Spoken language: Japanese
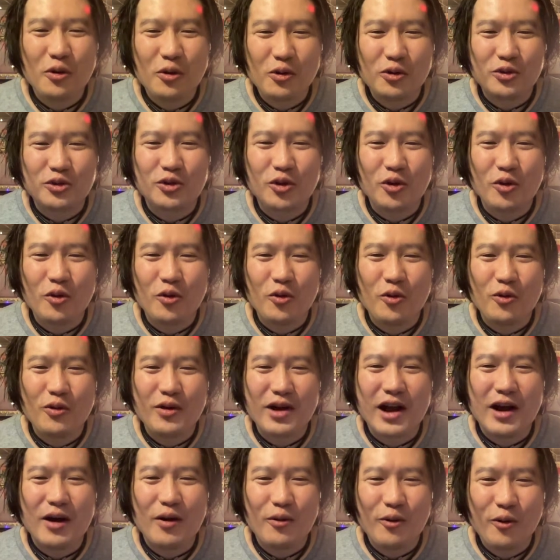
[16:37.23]
の動
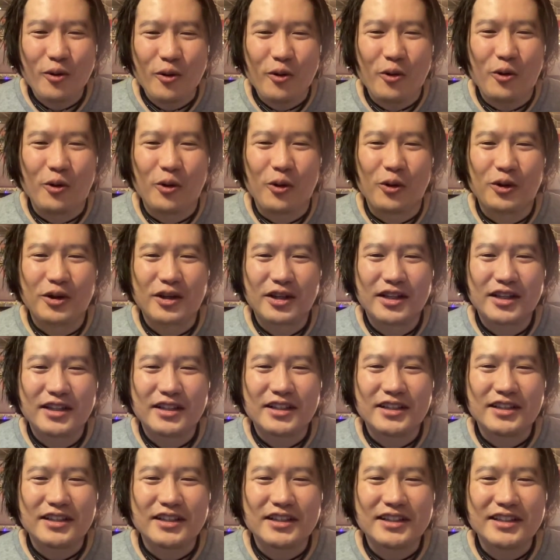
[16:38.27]
画を
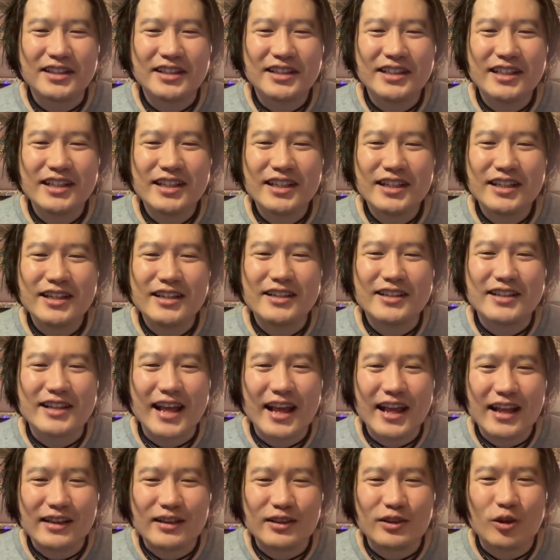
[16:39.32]
いい
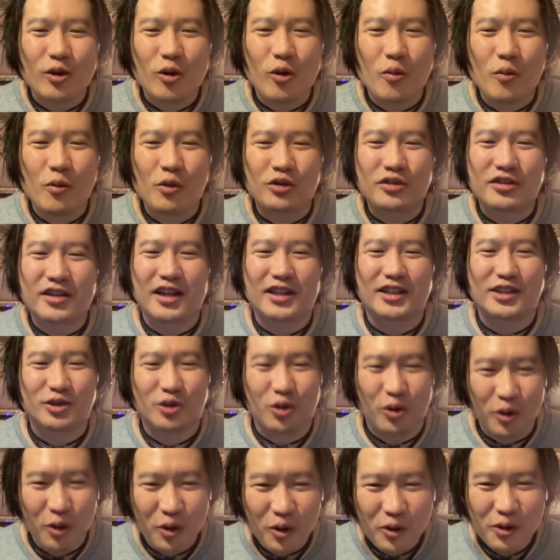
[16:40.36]
ねって思った
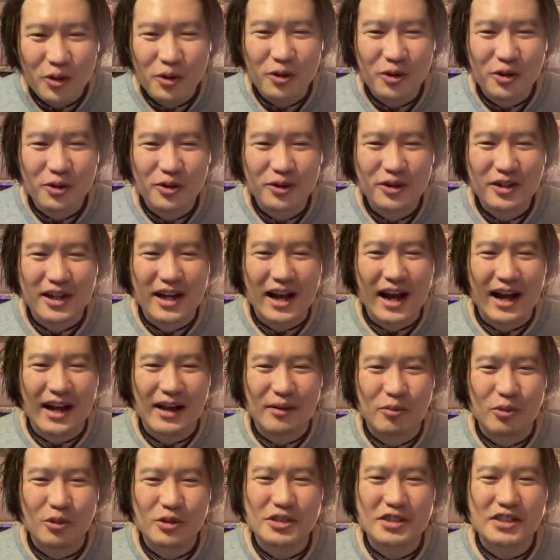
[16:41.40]
人
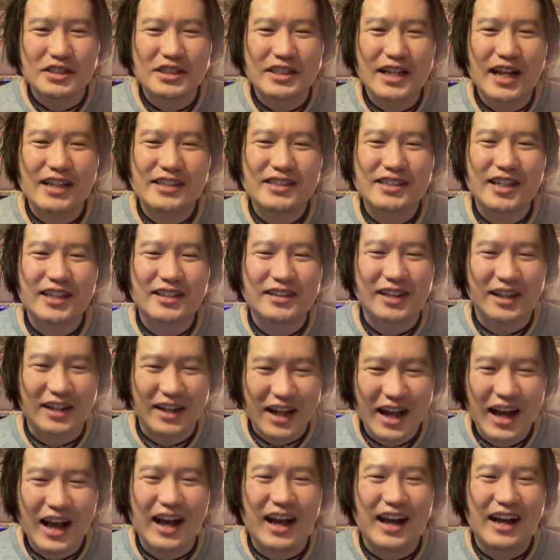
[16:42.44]
がもしいらっ
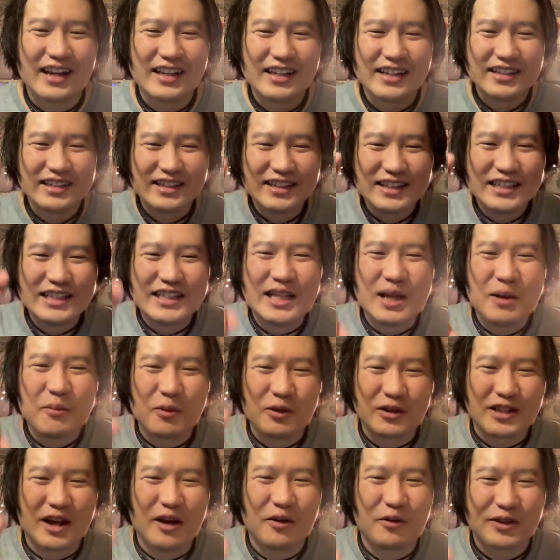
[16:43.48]
しゃったら、いいね
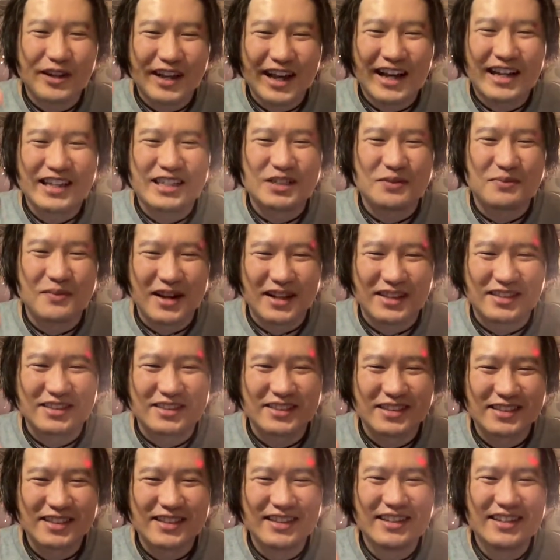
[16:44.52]
ボタンお願いしま
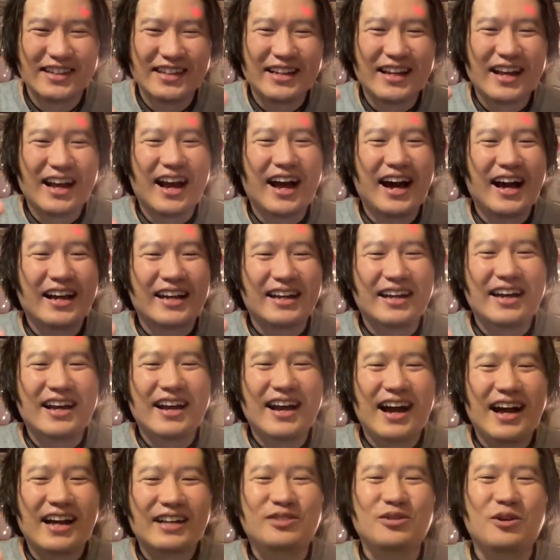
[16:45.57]
す。はい。
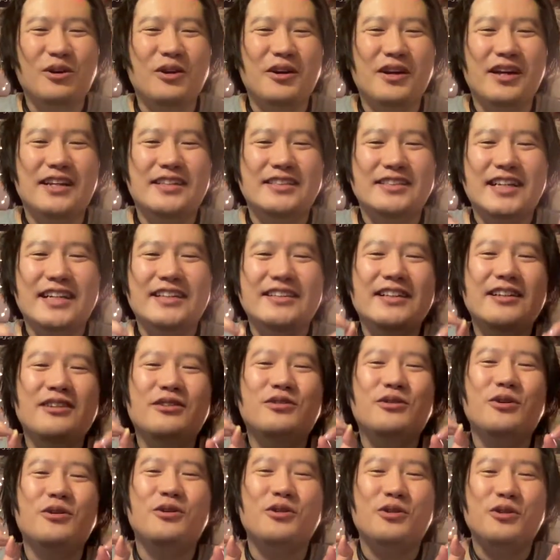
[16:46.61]
あと、チャンネル
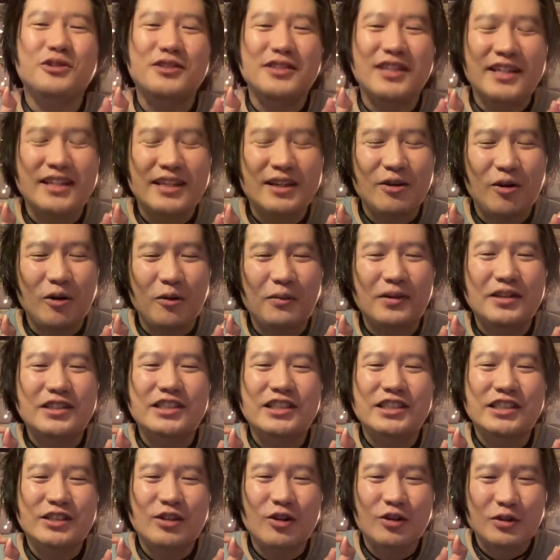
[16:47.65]
登録ぜひお
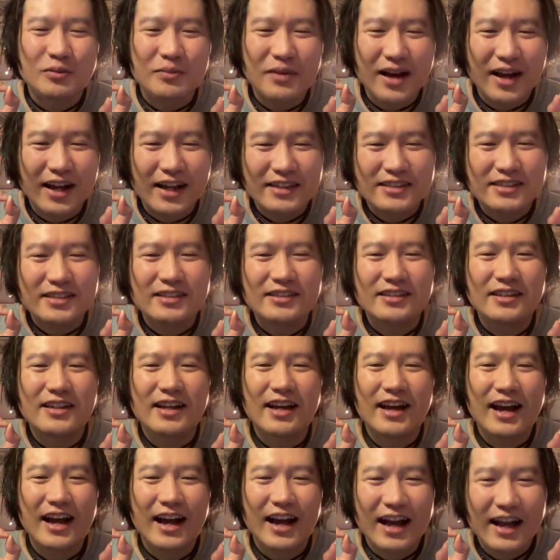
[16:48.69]
待ちしております。
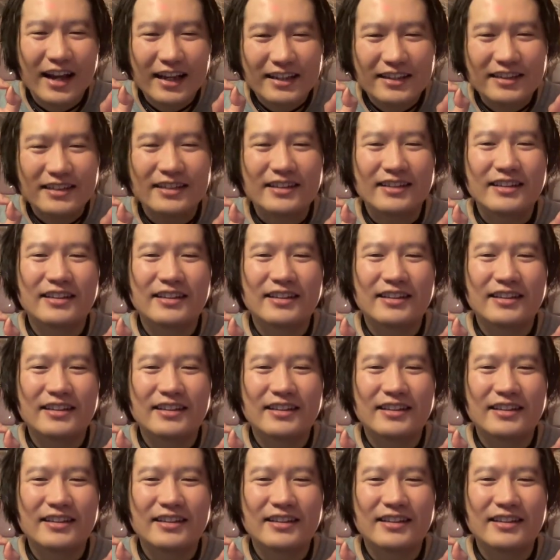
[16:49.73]
はい。